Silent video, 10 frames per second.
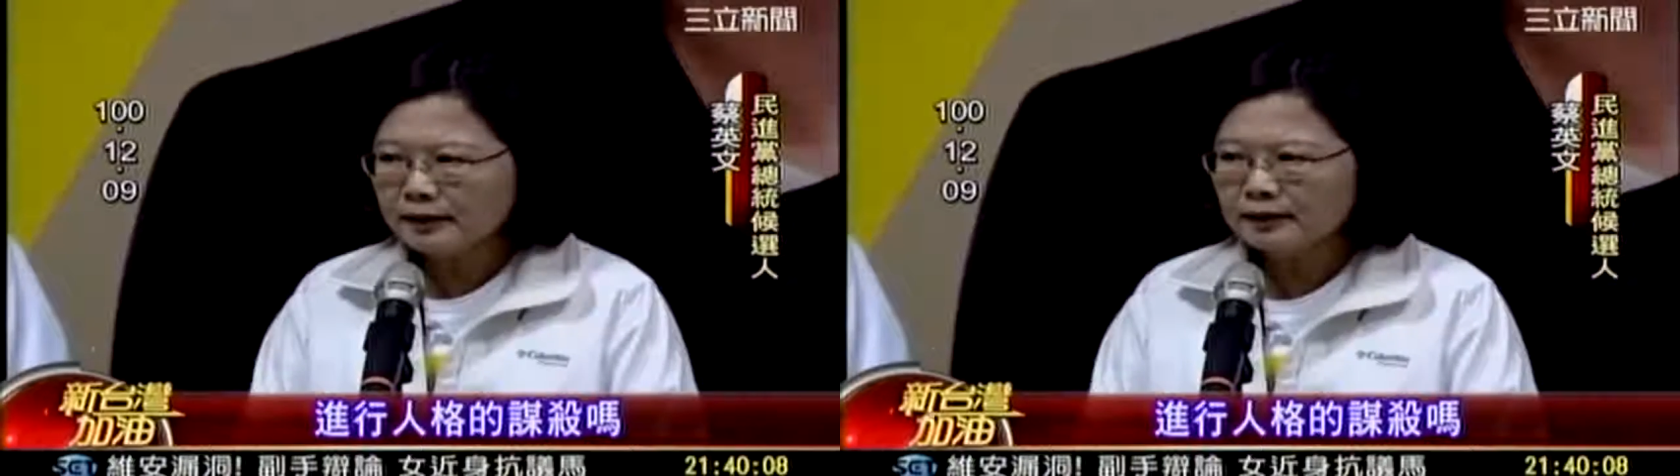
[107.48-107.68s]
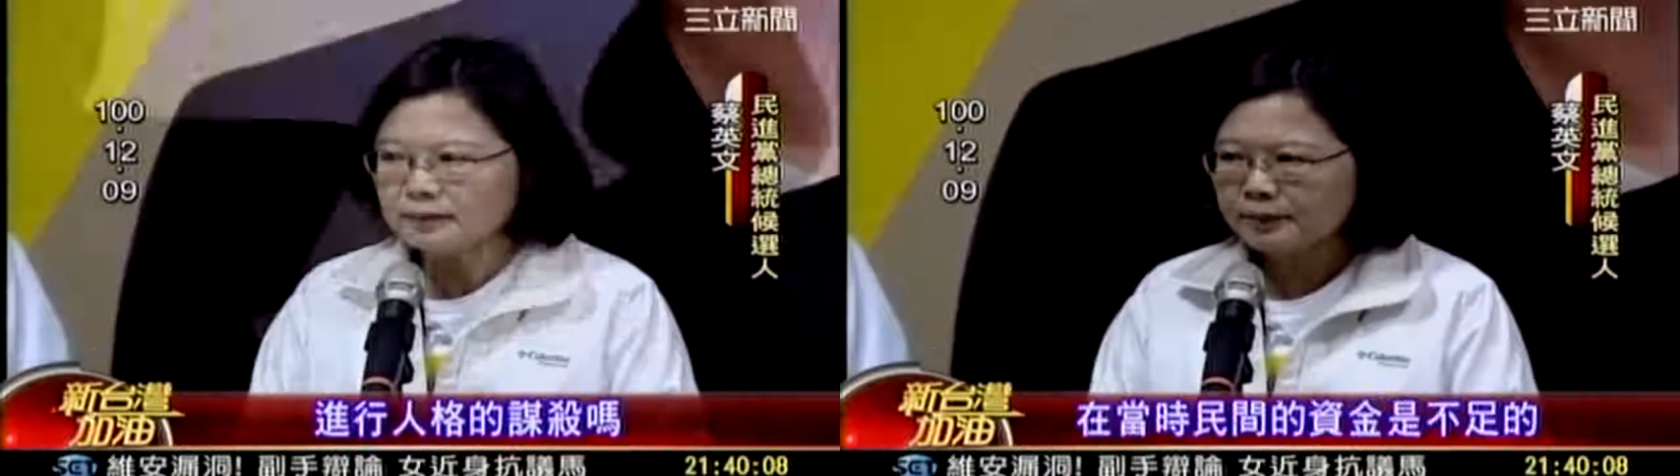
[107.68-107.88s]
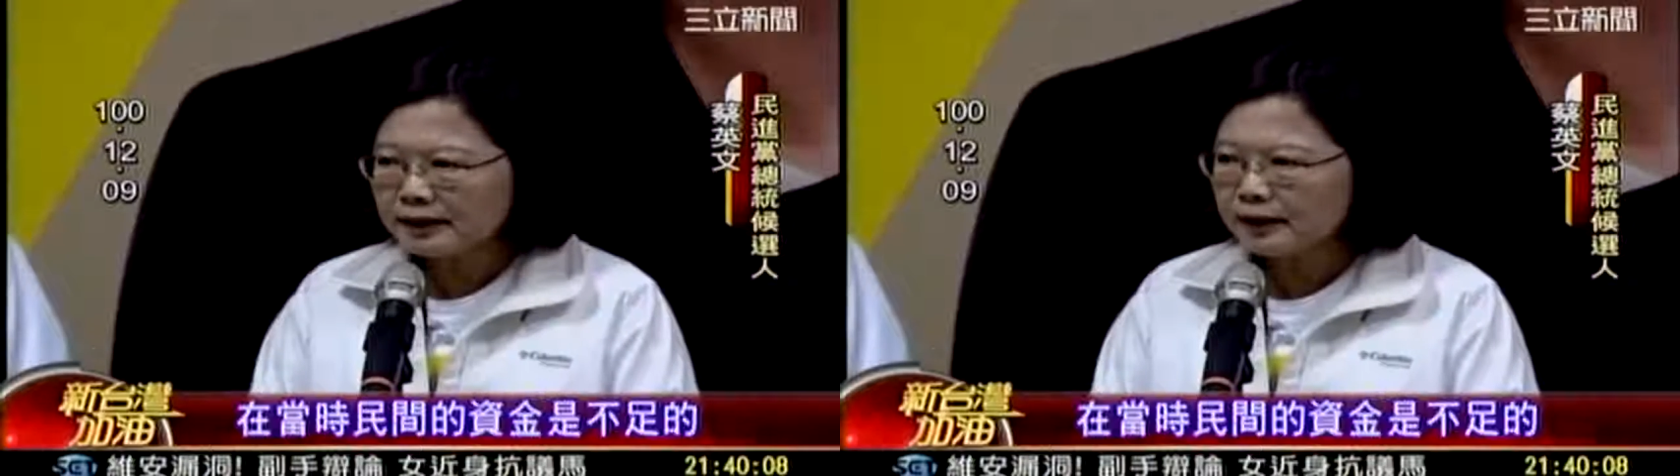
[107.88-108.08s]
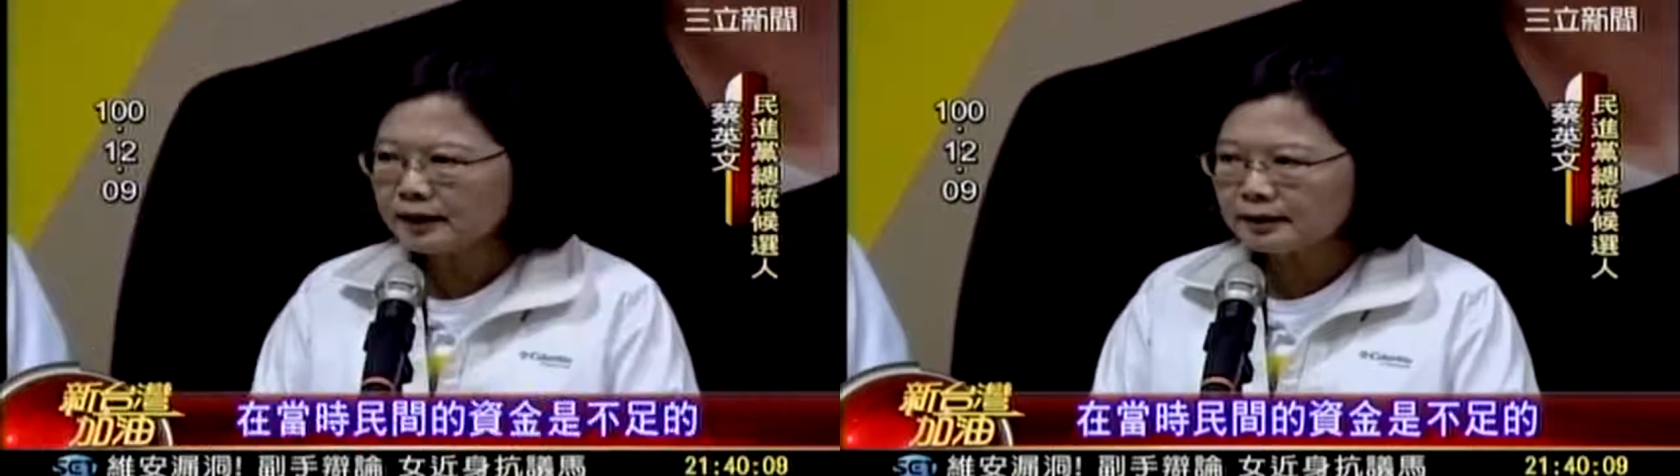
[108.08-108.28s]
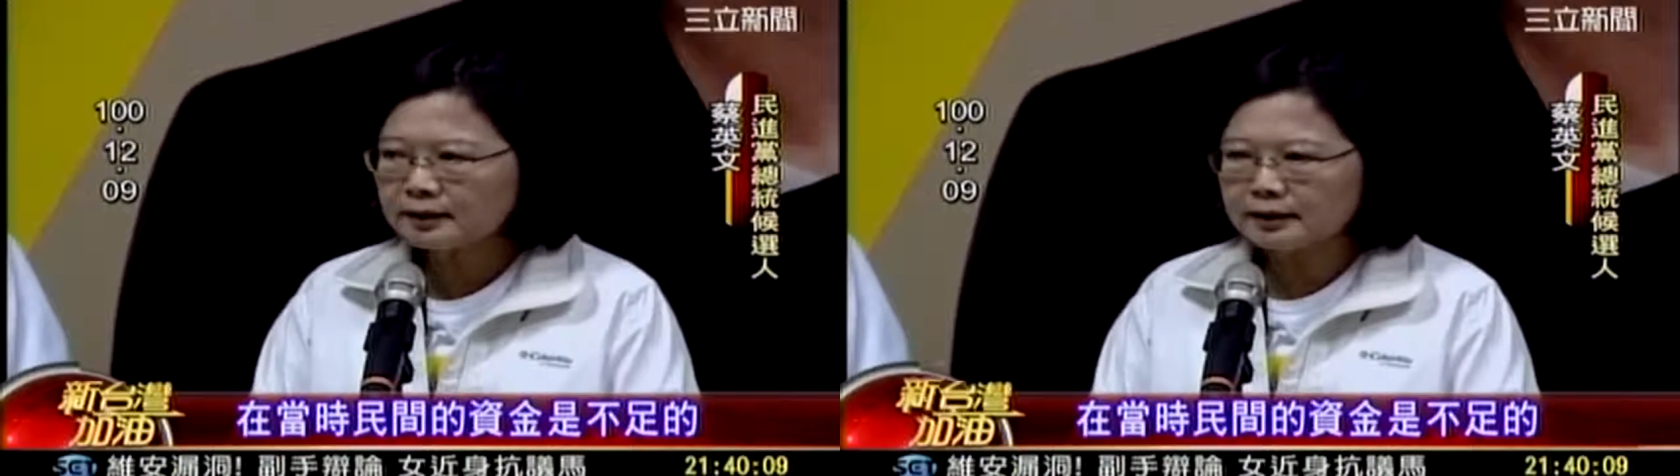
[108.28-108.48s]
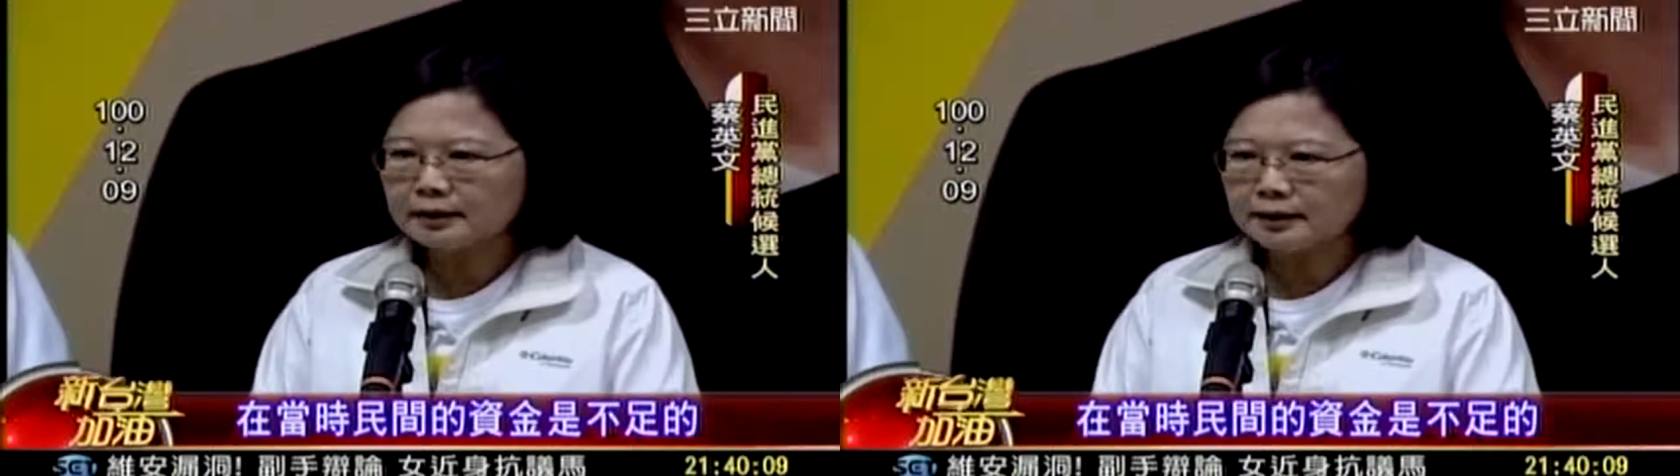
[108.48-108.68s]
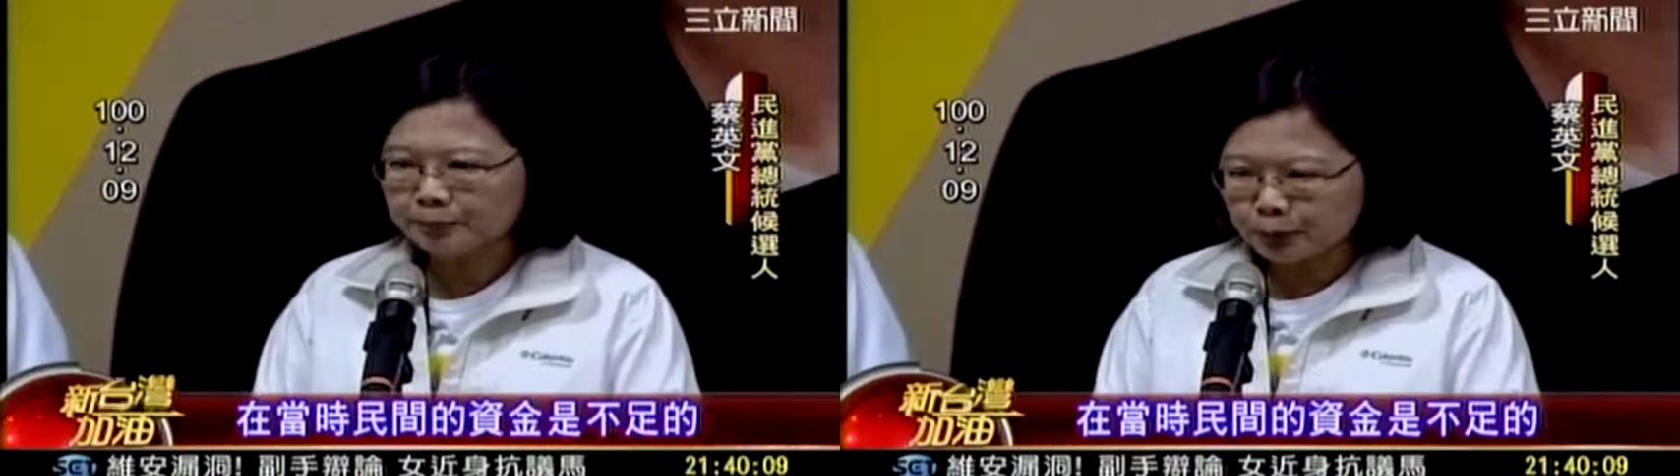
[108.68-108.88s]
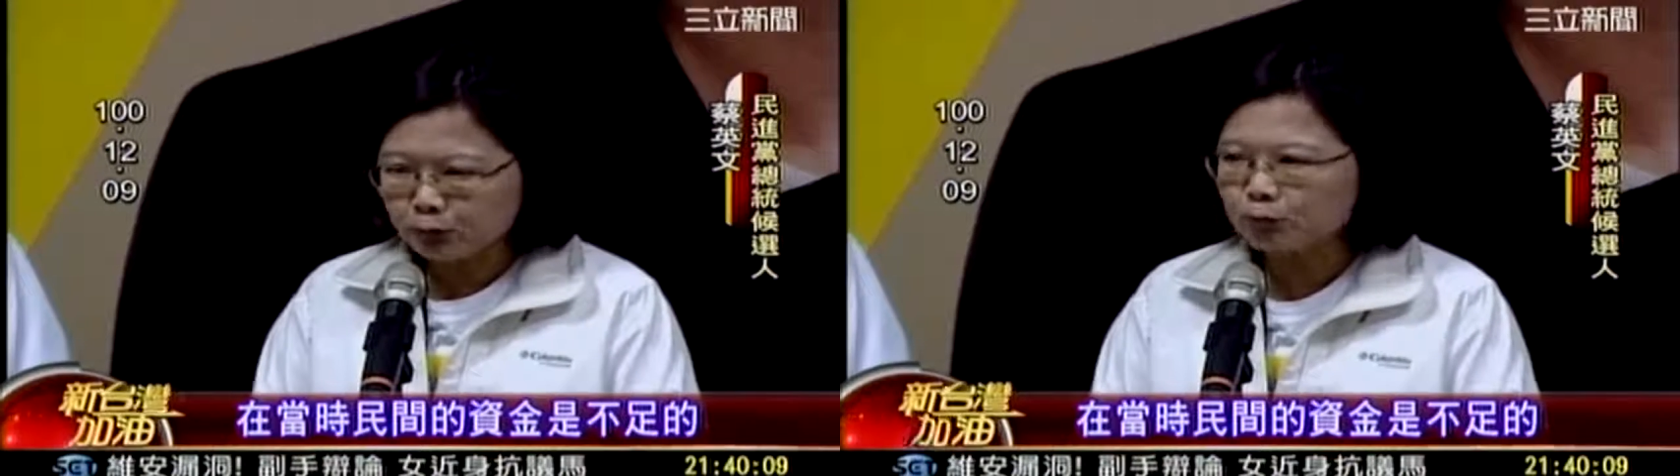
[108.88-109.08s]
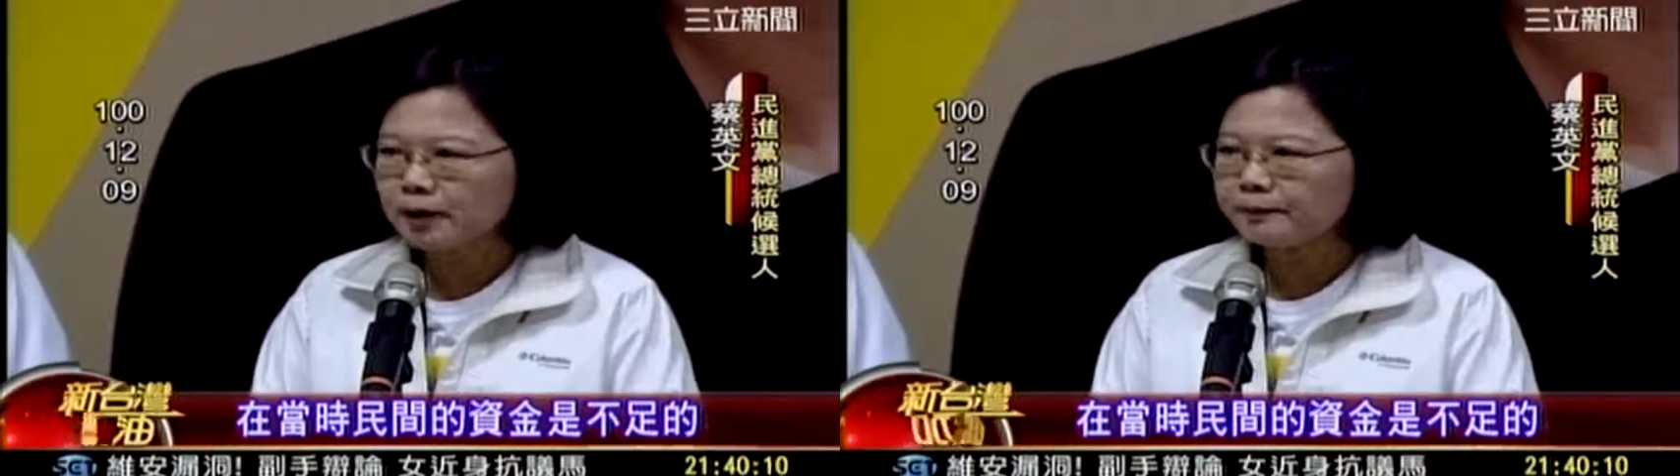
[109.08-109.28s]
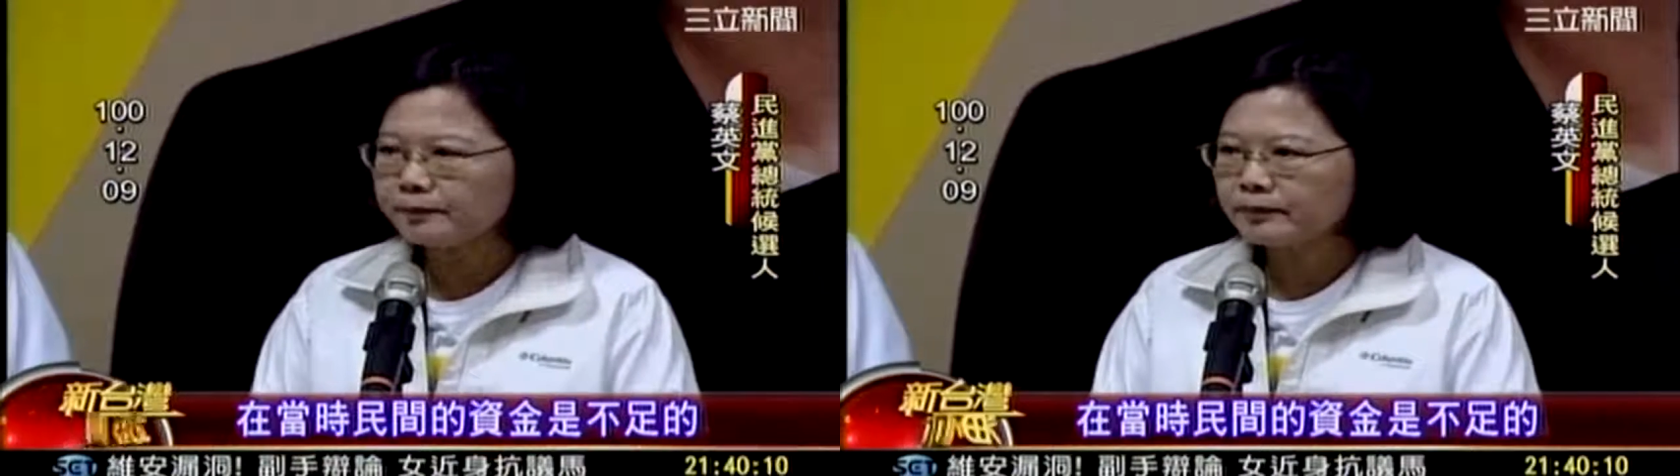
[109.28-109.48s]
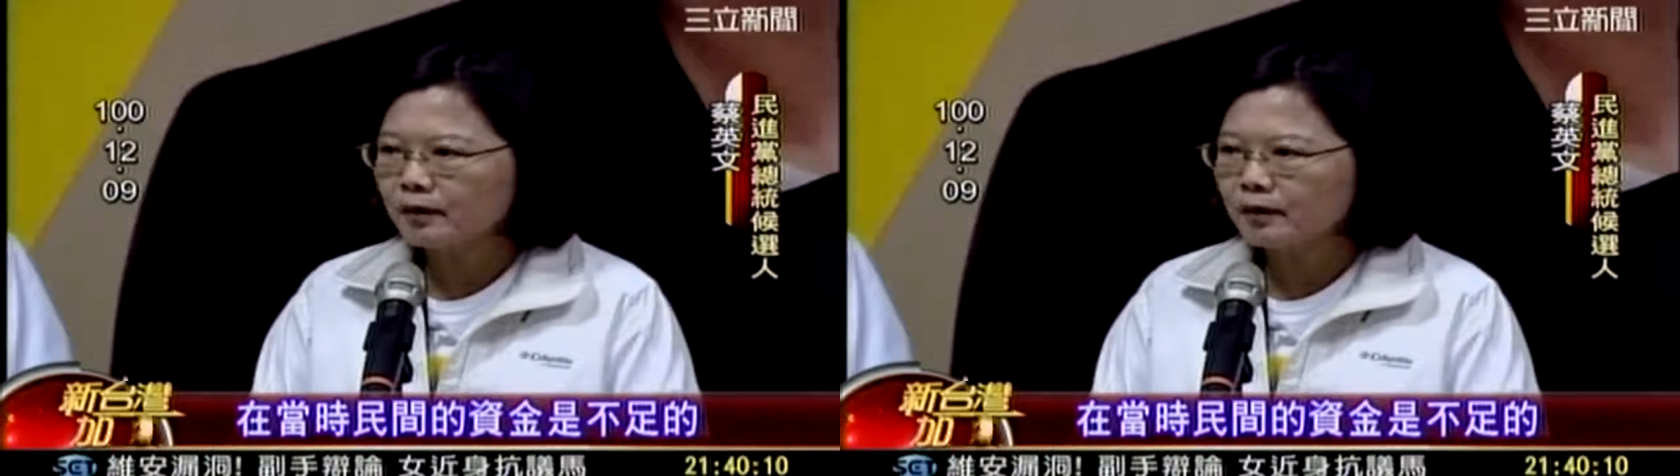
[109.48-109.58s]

当时民间的资金是不足的，